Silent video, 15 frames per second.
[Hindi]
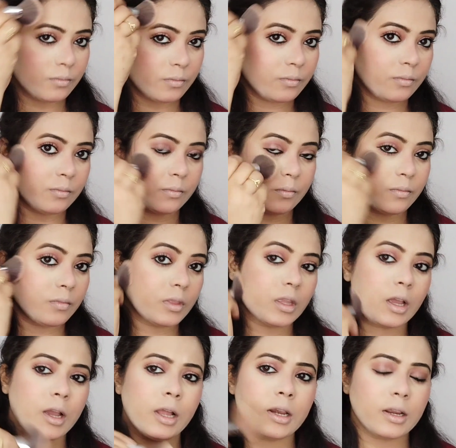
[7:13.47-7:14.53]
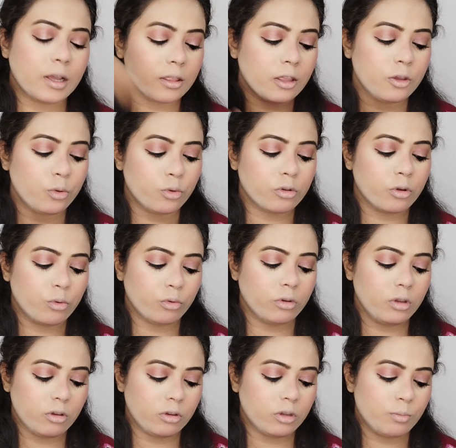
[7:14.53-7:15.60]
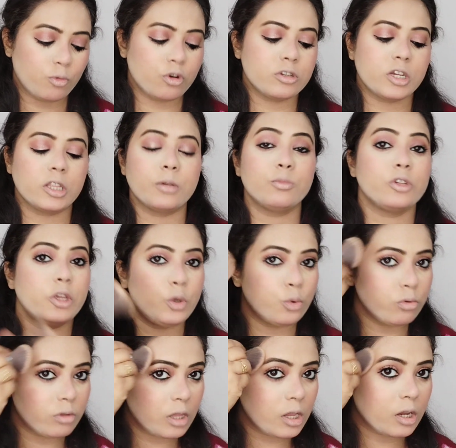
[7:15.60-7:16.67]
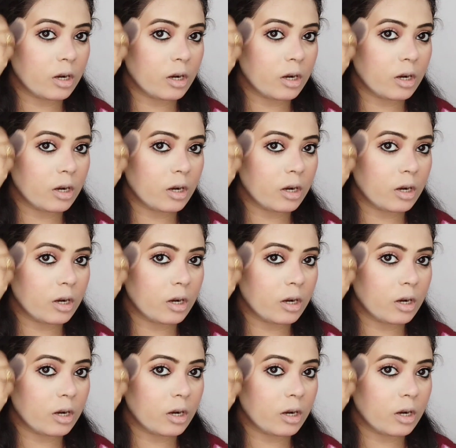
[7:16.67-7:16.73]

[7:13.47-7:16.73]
हल्का सा यूज़ करूँगी क्योंकि बहुत ज़्यादा मुझे यूज़ नहीं करना है इसको